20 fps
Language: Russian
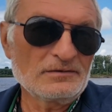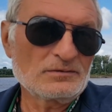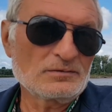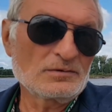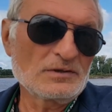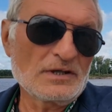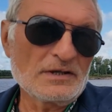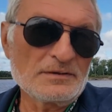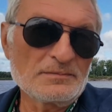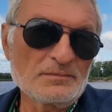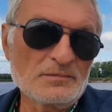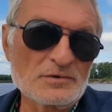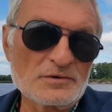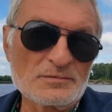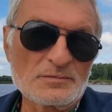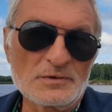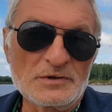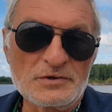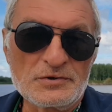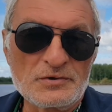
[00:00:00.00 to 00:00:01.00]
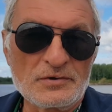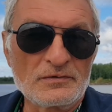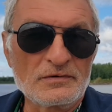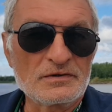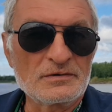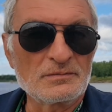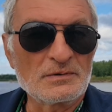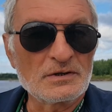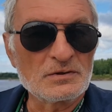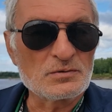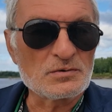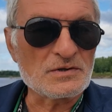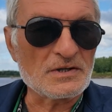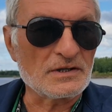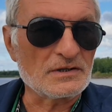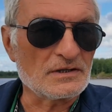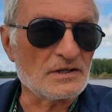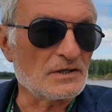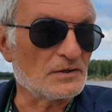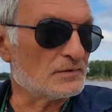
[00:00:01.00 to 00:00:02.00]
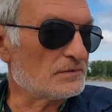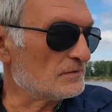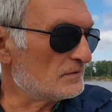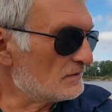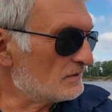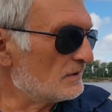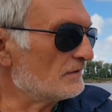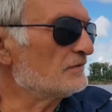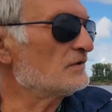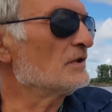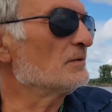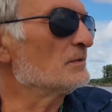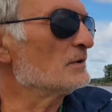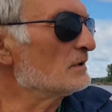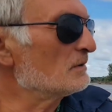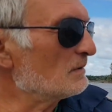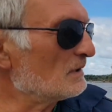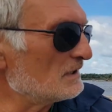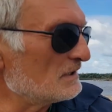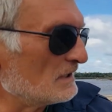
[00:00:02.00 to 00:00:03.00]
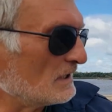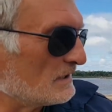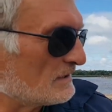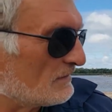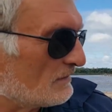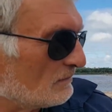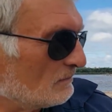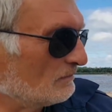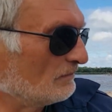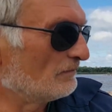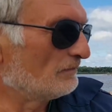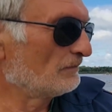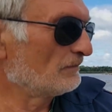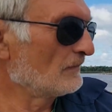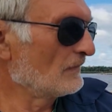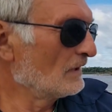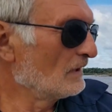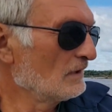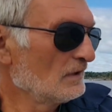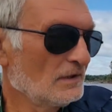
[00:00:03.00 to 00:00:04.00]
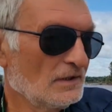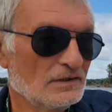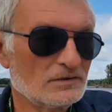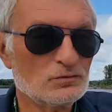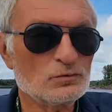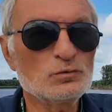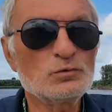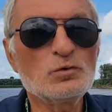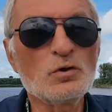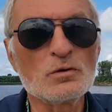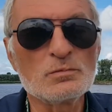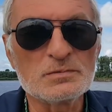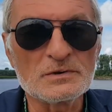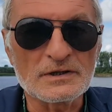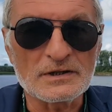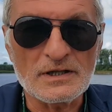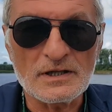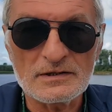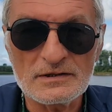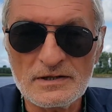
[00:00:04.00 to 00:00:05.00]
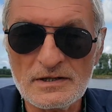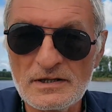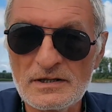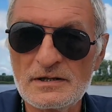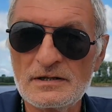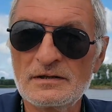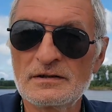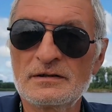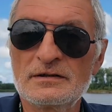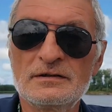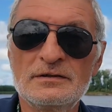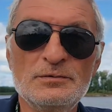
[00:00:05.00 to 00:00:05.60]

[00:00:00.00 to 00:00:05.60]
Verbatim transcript: Туда, может быть, еще в этом году скатаюсь со всем этим хозяйством. Это удобно, когда